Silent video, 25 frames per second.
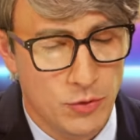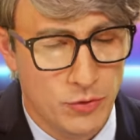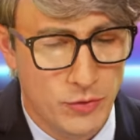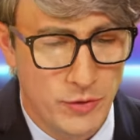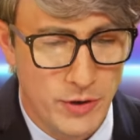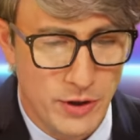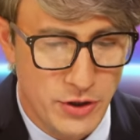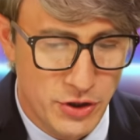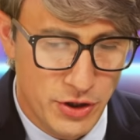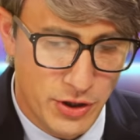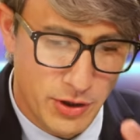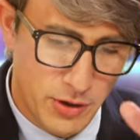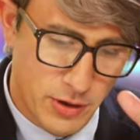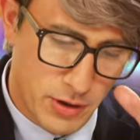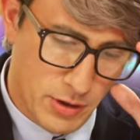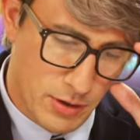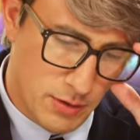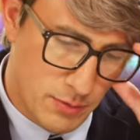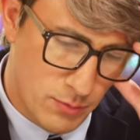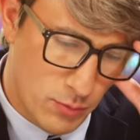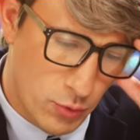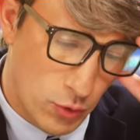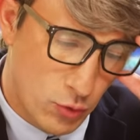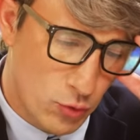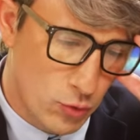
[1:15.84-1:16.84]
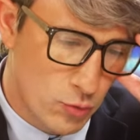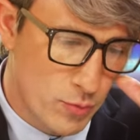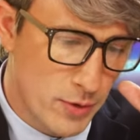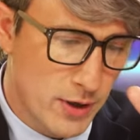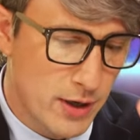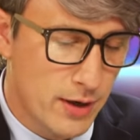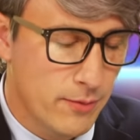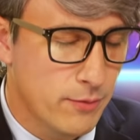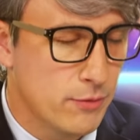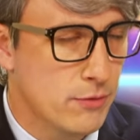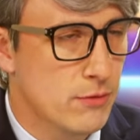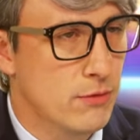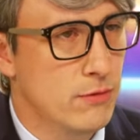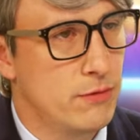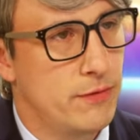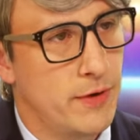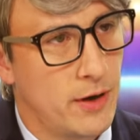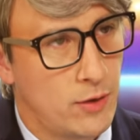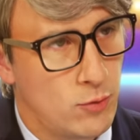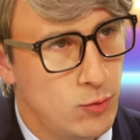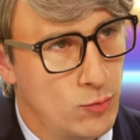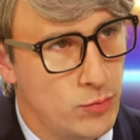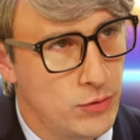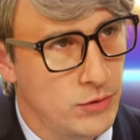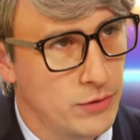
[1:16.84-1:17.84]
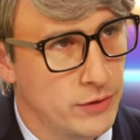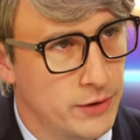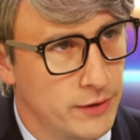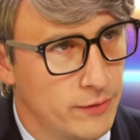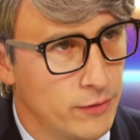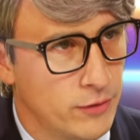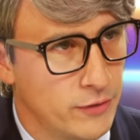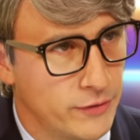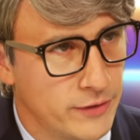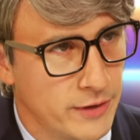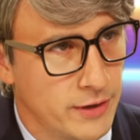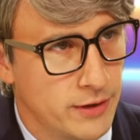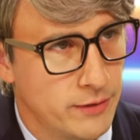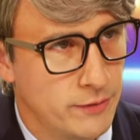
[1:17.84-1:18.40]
En tout cas, j'ai beaucoup de mal à me faire comprendre les Français.